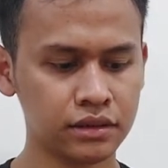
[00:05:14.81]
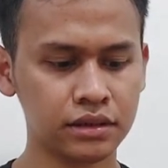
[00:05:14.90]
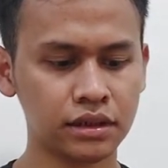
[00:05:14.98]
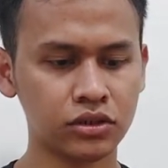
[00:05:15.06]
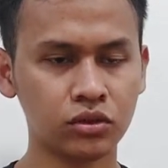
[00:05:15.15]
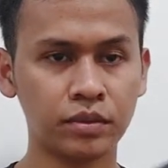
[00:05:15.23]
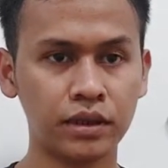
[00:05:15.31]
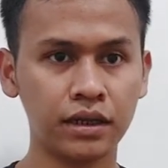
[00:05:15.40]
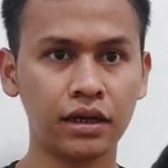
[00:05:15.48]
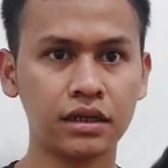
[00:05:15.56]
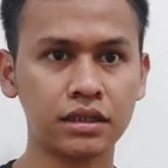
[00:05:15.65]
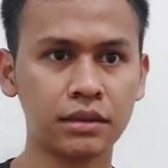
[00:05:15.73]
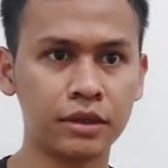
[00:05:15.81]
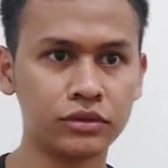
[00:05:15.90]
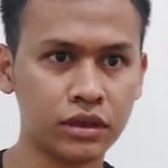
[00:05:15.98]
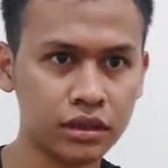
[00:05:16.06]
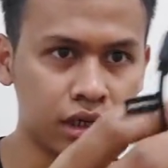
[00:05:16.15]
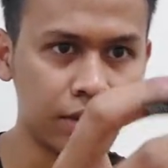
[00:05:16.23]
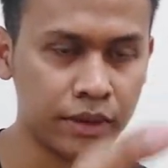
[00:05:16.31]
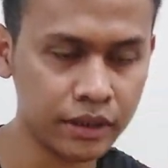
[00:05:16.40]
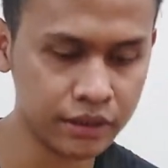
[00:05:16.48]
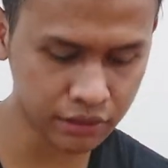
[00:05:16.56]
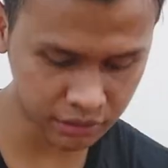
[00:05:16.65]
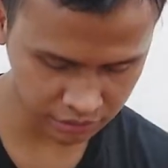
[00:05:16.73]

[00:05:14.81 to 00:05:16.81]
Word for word: kita coba ya kita masukkan ke HP ini